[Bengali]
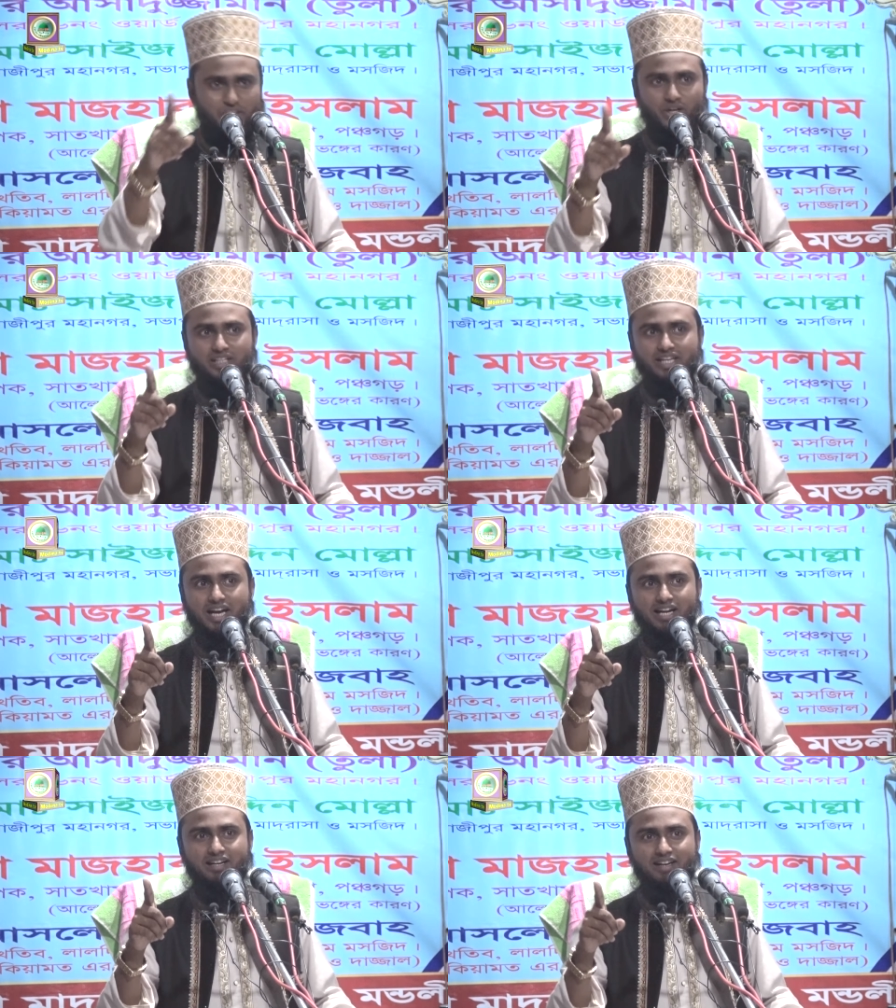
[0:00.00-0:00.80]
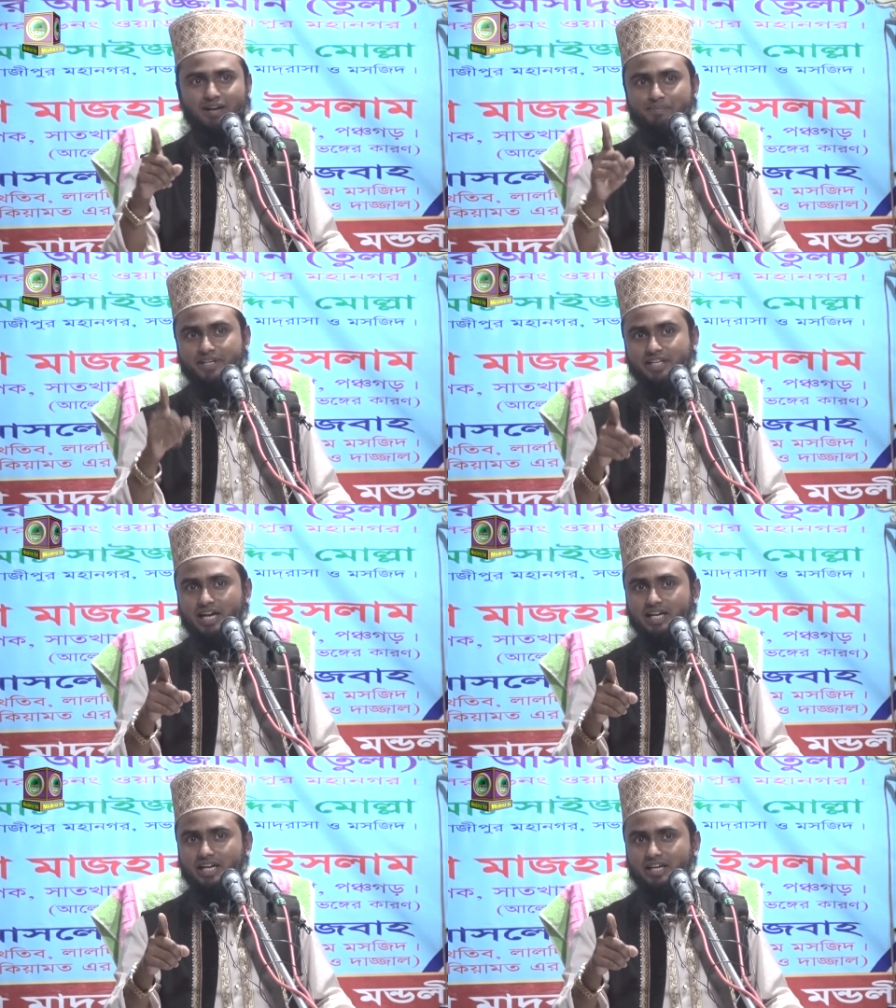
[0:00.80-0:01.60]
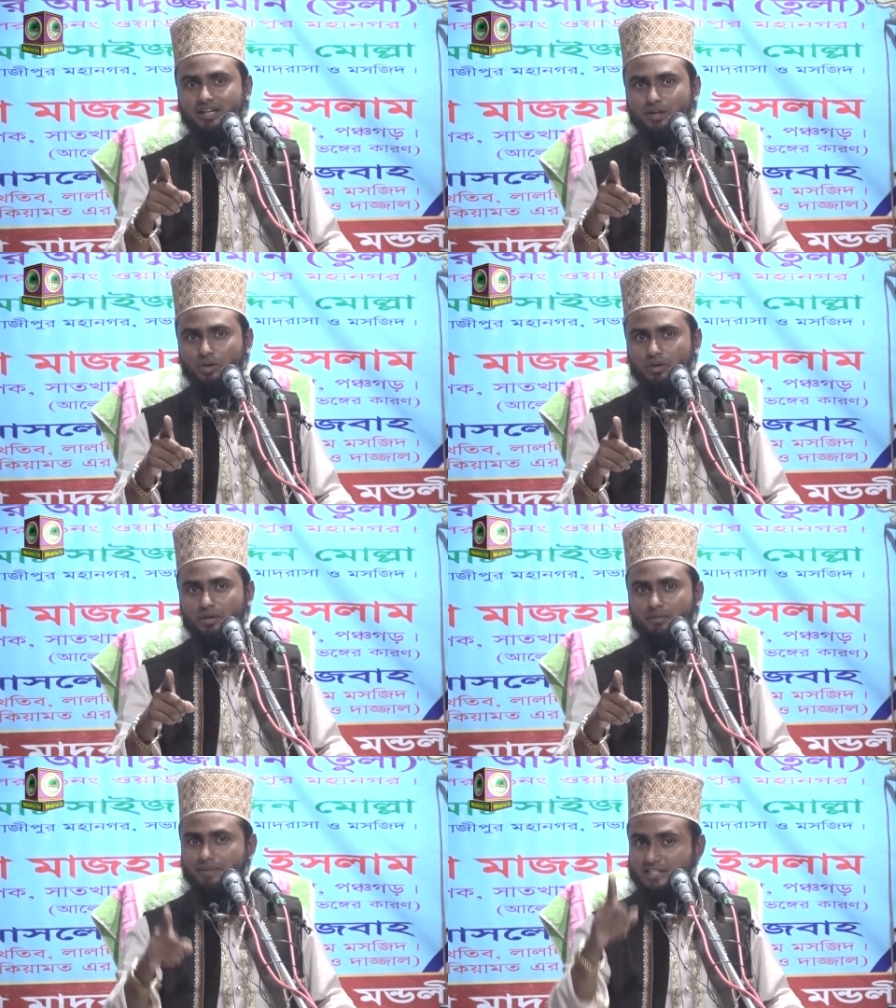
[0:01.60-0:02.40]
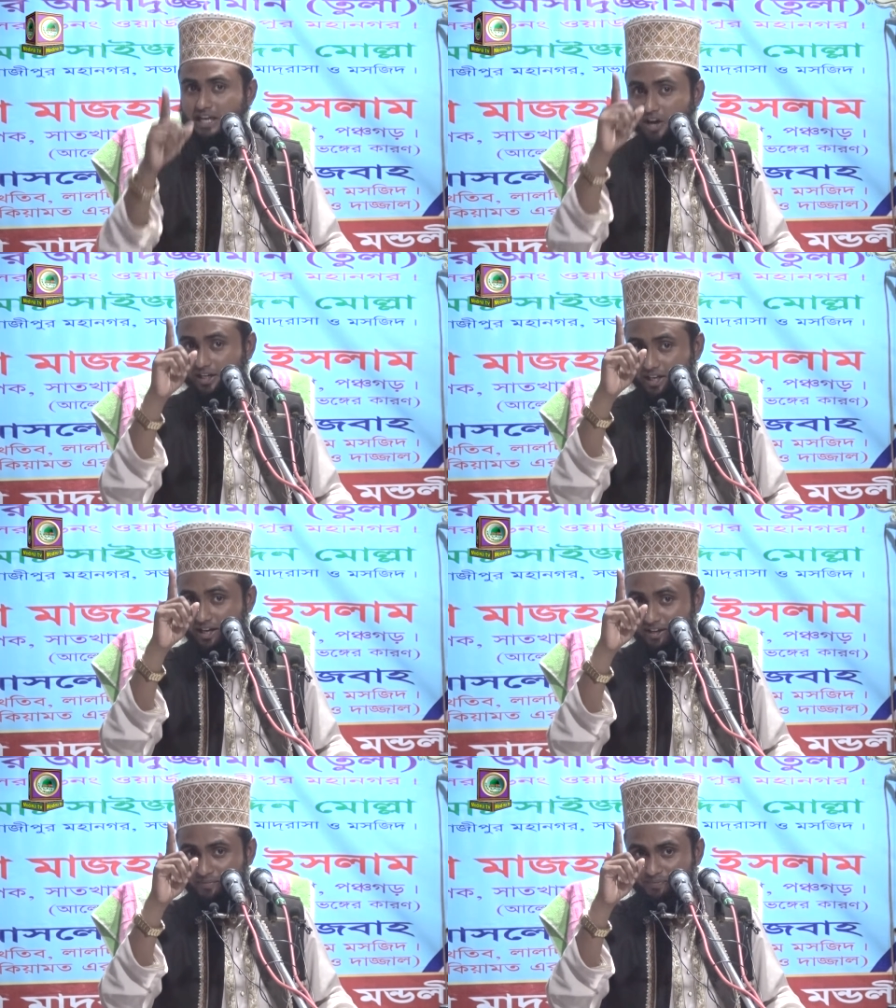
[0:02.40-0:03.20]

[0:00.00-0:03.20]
শয়তান আর বিড়ি খাইলে বেজার হয় কে